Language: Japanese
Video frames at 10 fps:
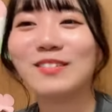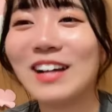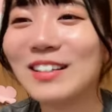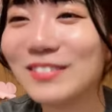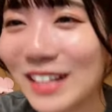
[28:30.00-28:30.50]
ご
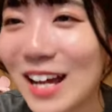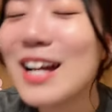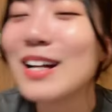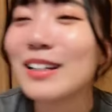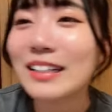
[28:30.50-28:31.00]
ま油
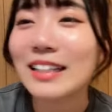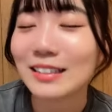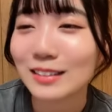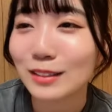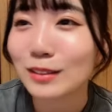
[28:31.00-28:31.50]

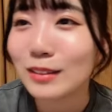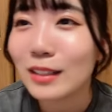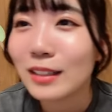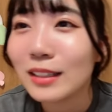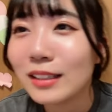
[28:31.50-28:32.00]
レタス
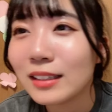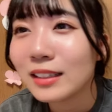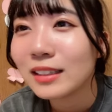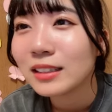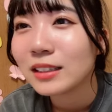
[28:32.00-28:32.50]

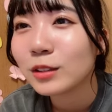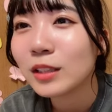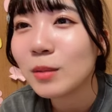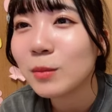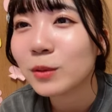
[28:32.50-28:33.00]

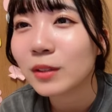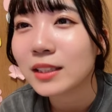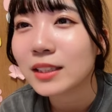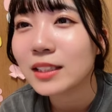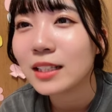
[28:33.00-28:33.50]
塩レモンと
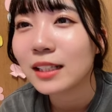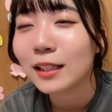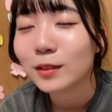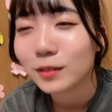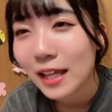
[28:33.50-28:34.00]
か好きなんだ
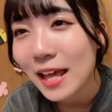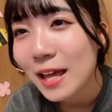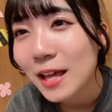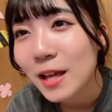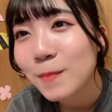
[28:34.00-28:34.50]
けど
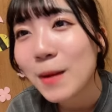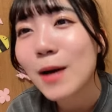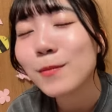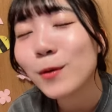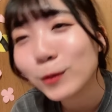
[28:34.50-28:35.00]
ね
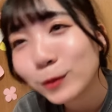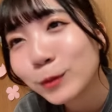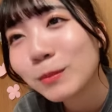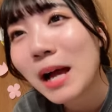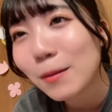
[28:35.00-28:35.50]
麻婆
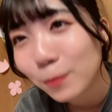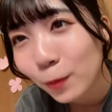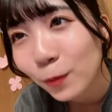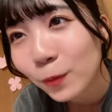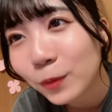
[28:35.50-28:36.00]
風麻
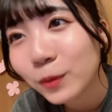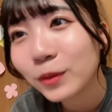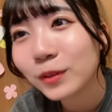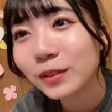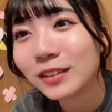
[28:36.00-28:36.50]
婆
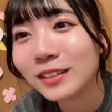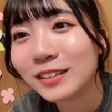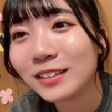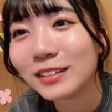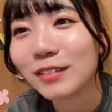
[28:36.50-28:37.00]

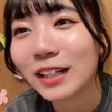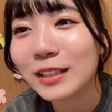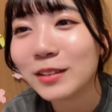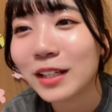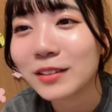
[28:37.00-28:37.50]

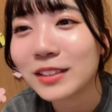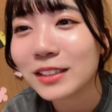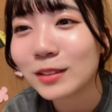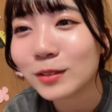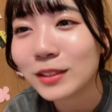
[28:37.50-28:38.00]
若いね
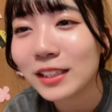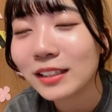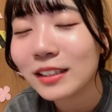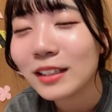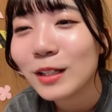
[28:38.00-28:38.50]
ヘルシー志向好
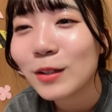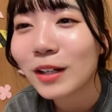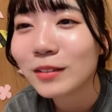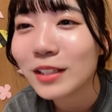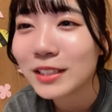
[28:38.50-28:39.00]
き
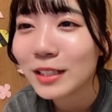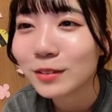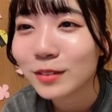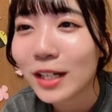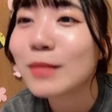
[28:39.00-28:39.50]
他の味あ
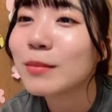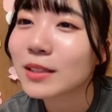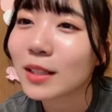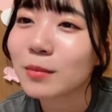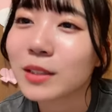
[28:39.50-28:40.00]
るありま
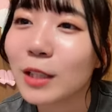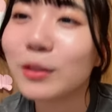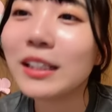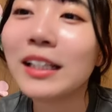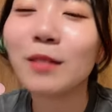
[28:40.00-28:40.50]
すあります
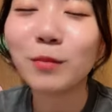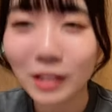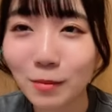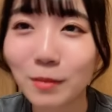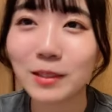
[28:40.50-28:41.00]
おにぎりも
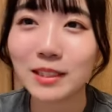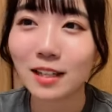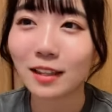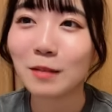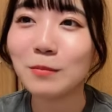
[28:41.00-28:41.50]
食べまし
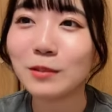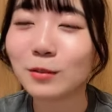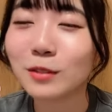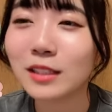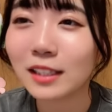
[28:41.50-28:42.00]
た天む
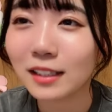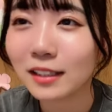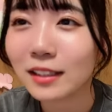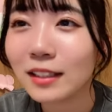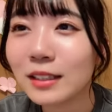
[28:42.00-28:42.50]
すおにぎり
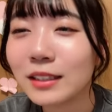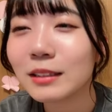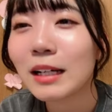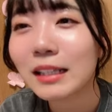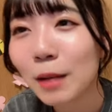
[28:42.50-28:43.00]

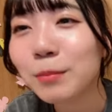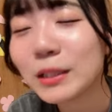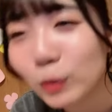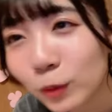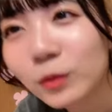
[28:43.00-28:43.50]
すがきや
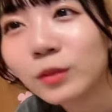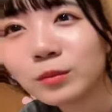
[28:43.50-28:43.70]
味噌